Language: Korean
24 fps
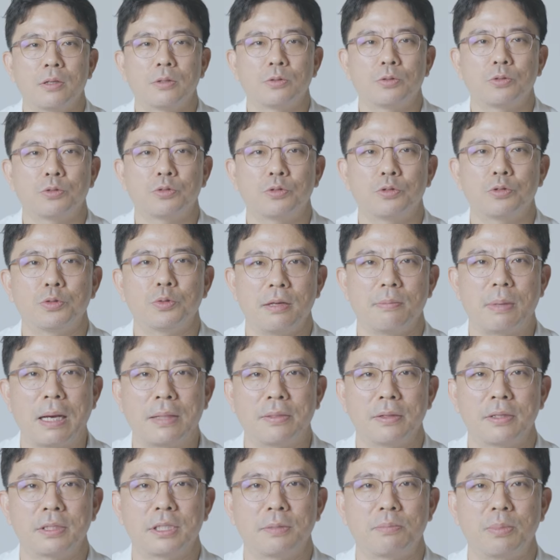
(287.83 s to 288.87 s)
수술 후
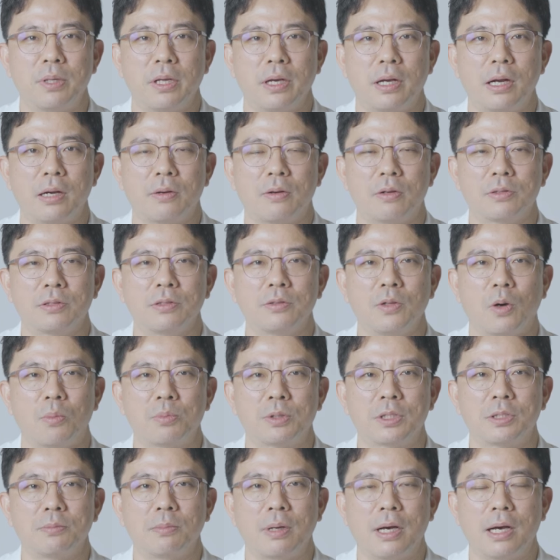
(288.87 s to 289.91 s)
반드시 피해야 할 것은
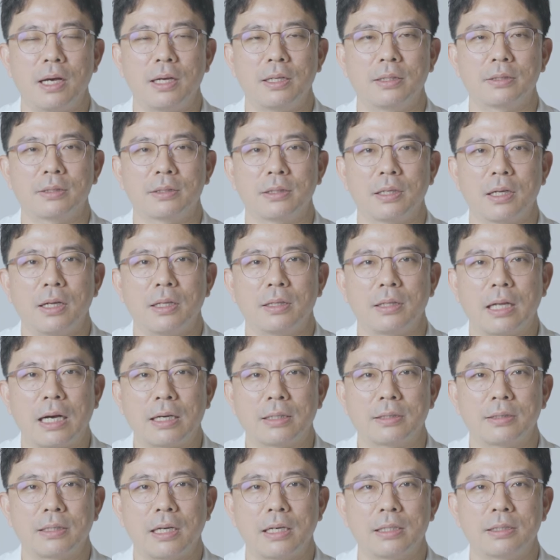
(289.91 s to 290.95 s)
없지만
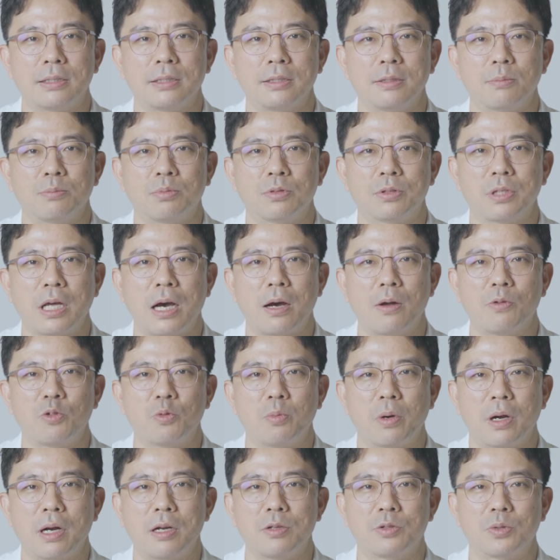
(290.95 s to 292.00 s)
낙상은 부상을
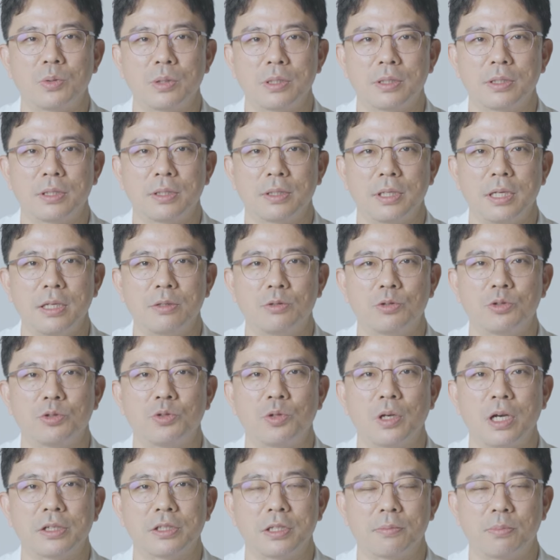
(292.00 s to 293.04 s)
유발할 수 있으니
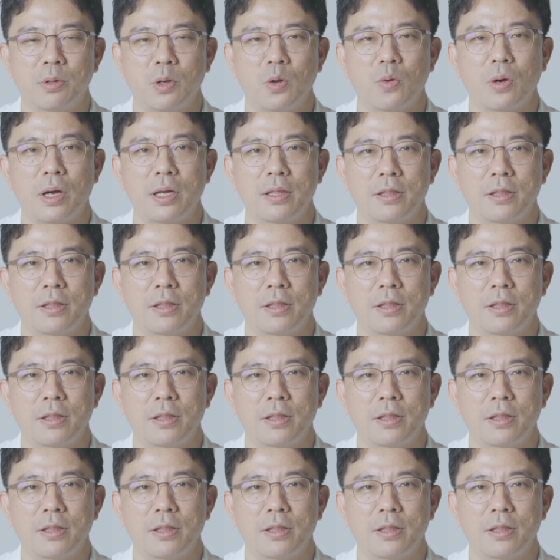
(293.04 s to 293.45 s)
주의하실 필요가